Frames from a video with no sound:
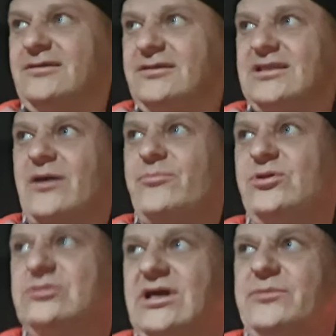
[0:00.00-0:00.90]
i tam
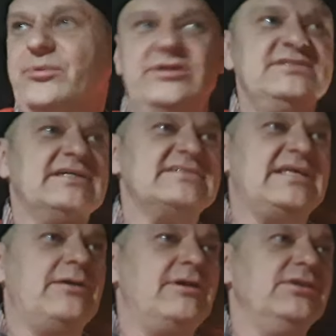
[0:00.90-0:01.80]
był ten, policja
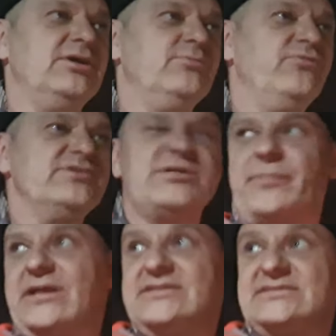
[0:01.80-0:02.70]
stała, no i mówi, że
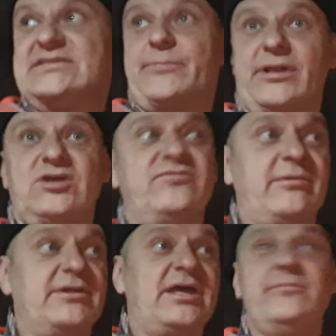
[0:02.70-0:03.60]
pani
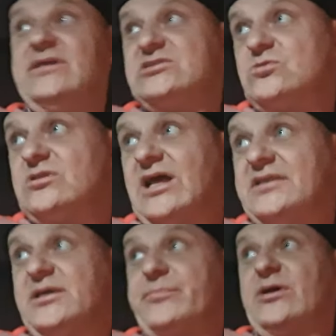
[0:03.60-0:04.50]
zaparkowała na miejscu
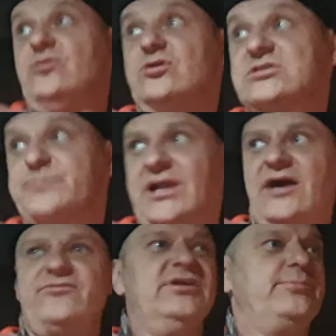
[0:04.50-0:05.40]
dla
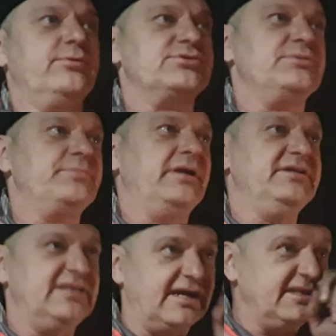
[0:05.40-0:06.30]
niepełnosprawnych, proszę
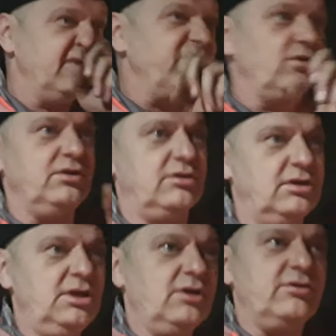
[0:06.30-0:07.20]
pani, tak nie wolno.
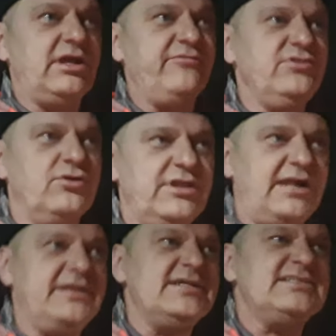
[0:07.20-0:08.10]
Ona mówi, no, no
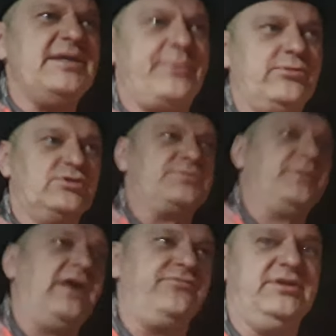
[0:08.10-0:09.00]
ale jest
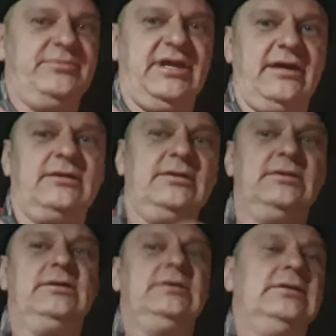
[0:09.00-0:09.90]
niepełnosprawnym, nie?
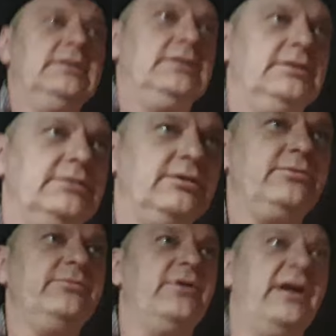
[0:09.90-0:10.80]
On,
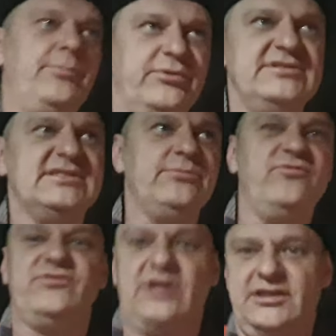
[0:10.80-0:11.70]
a policjant
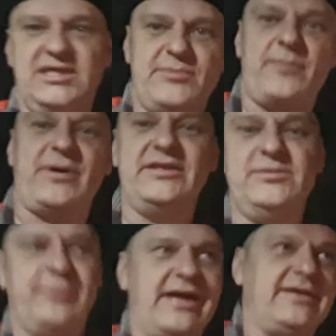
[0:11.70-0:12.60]
mówi, no ale nie ma
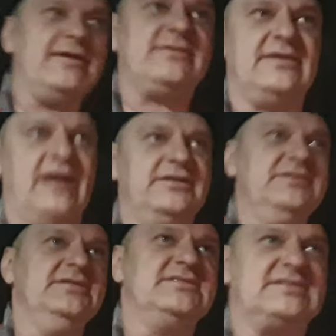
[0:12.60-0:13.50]
pani plakietki
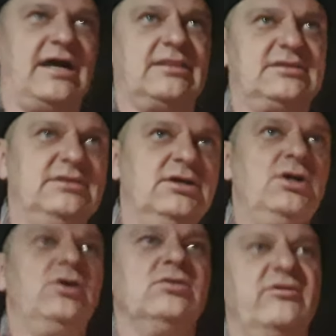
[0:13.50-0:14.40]
ani nic, kartki.
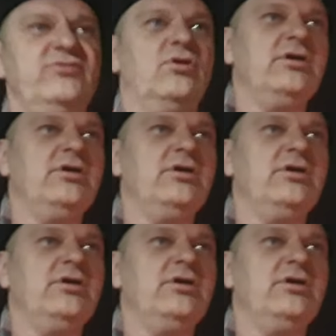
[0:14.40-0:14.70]
Ona mówi,